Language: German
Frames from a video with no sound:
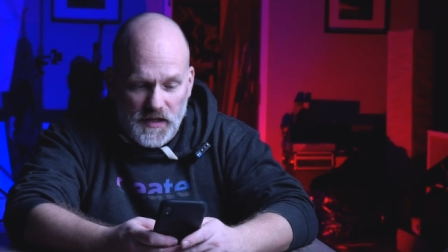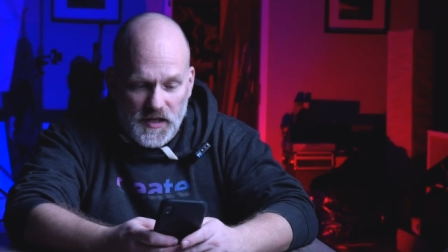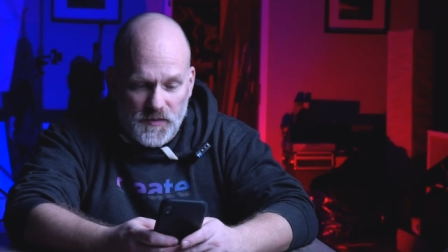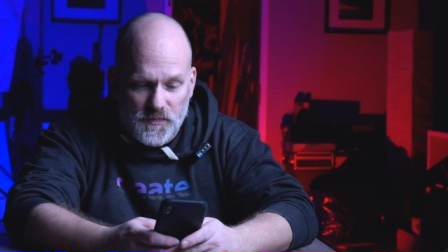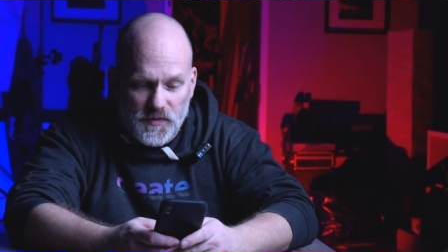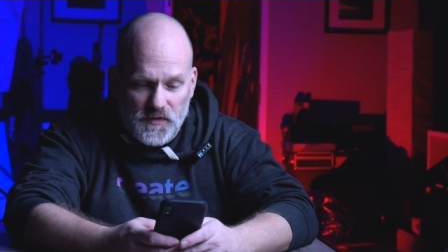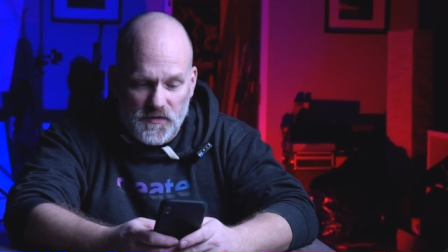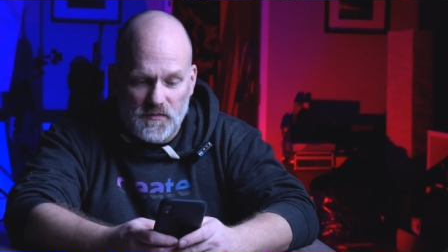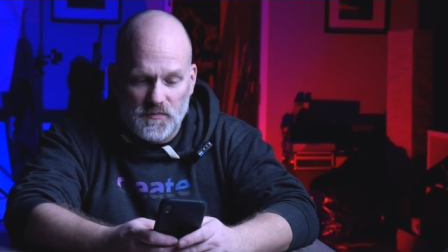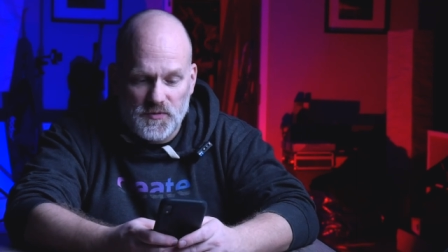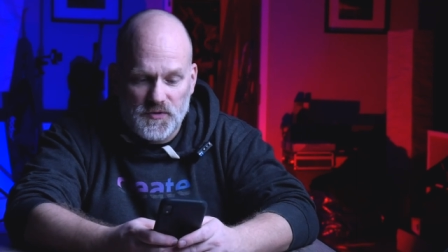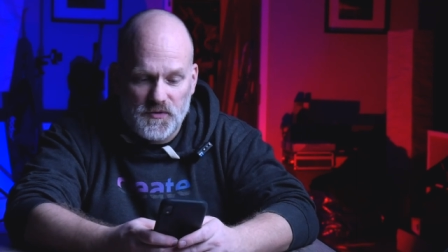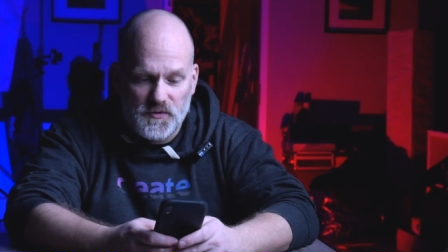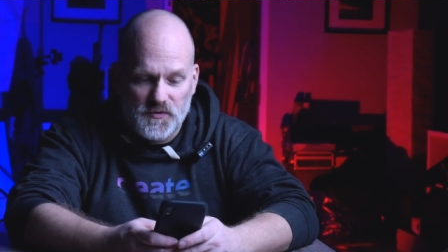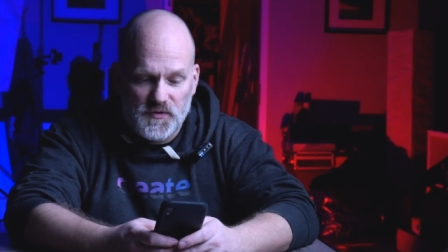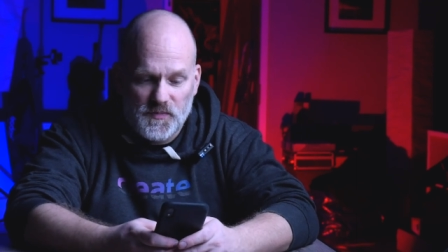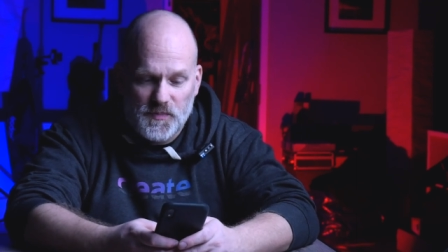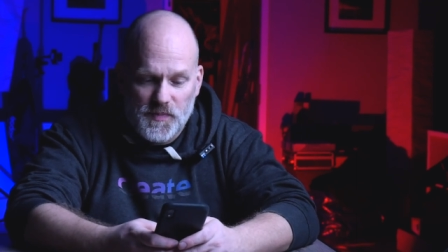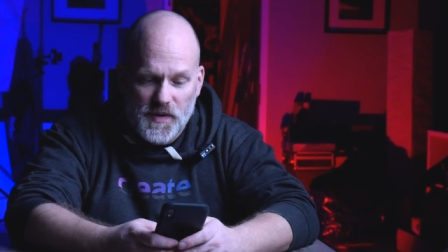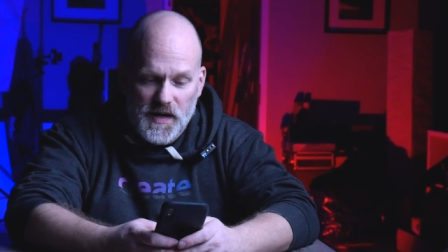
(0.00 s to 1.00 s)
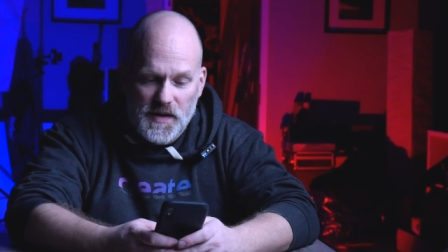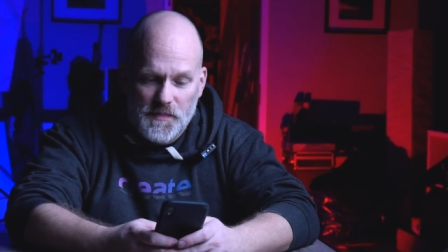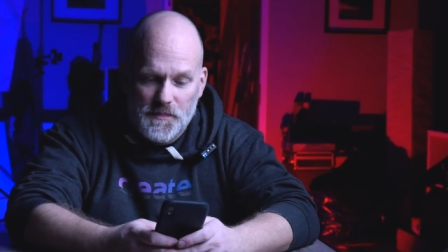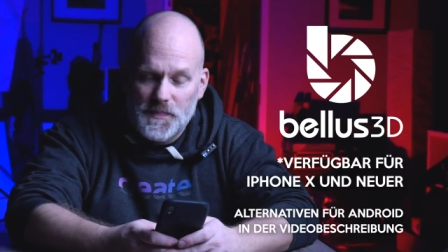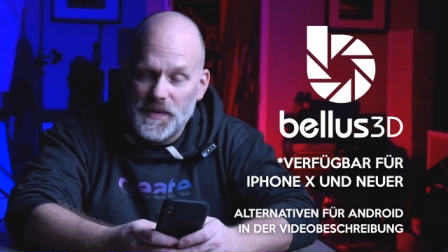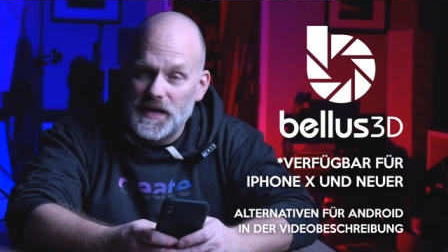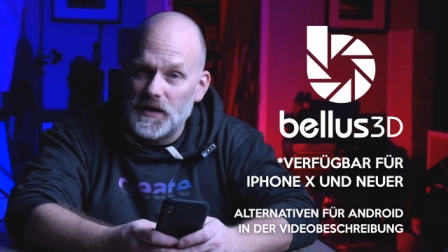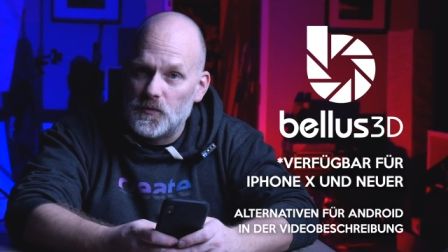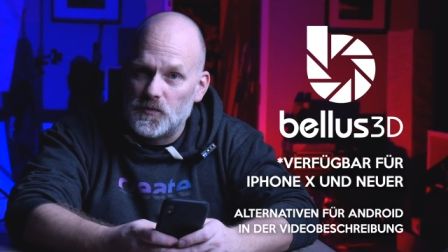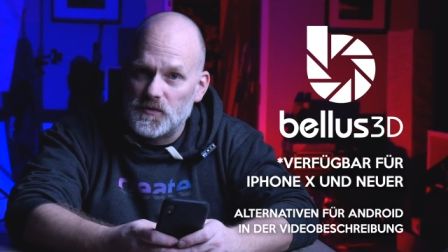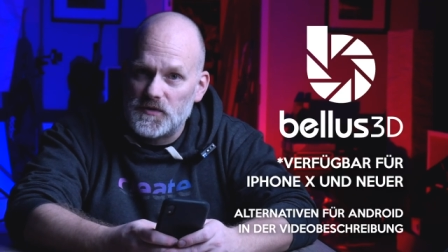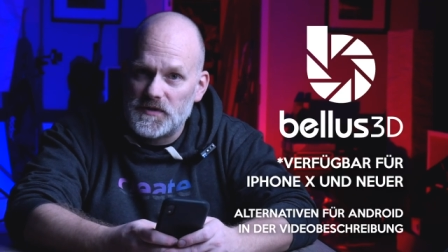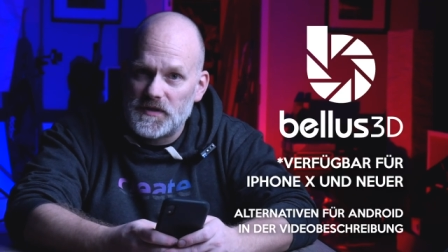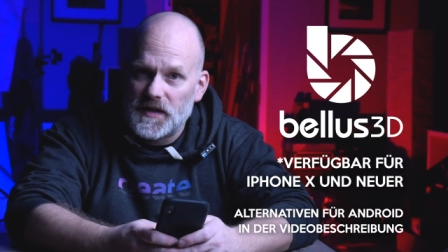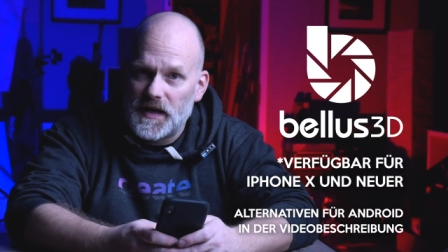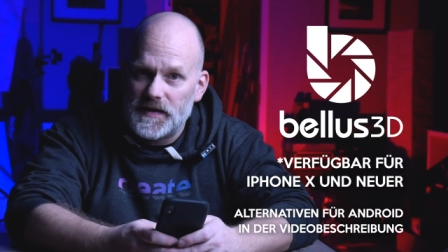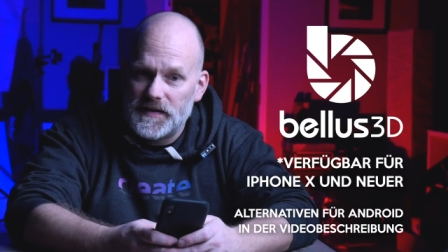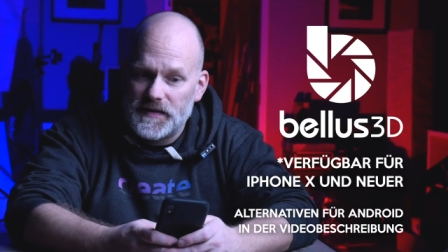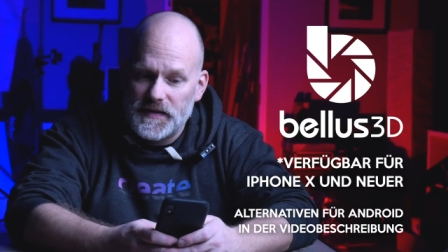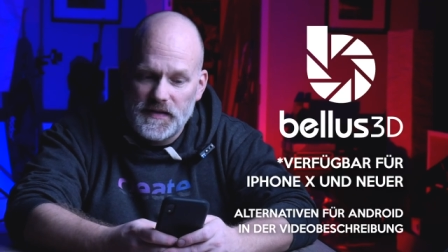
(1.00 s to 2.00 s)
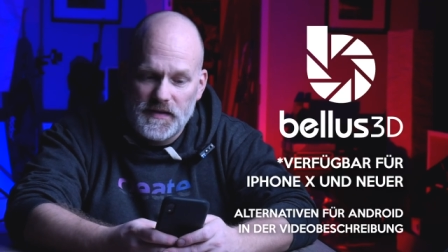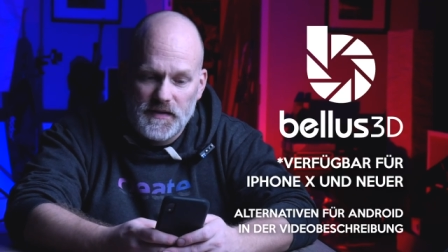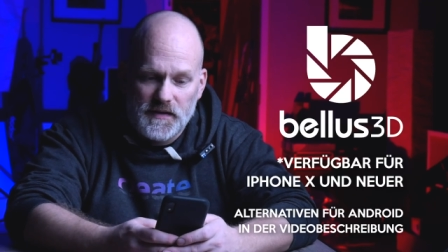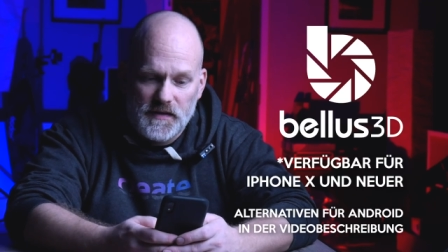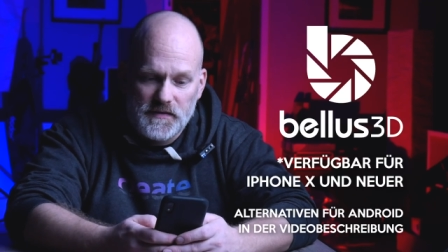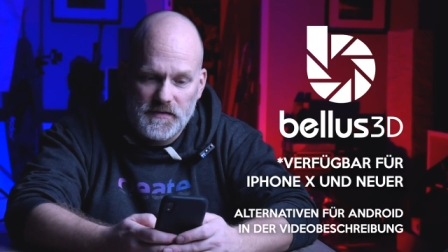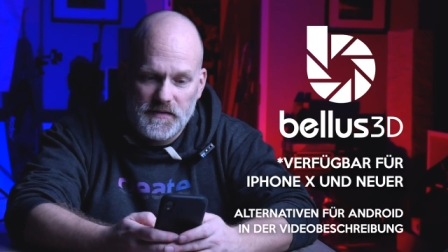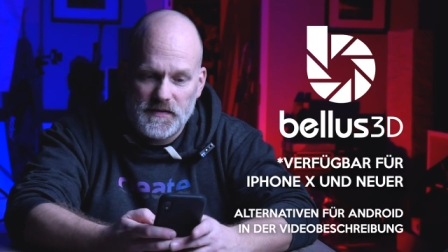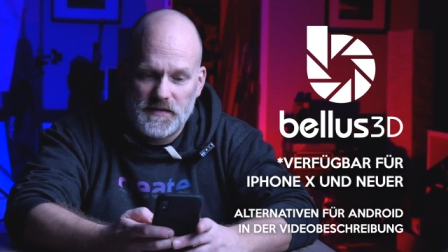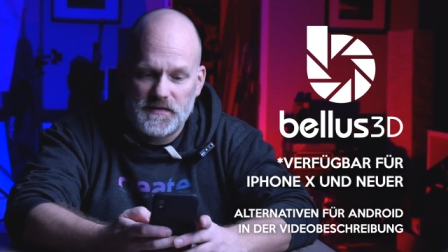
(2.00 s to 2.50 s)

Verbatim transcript: Ich bin zum Schluss bei Bellos 3D gelandet.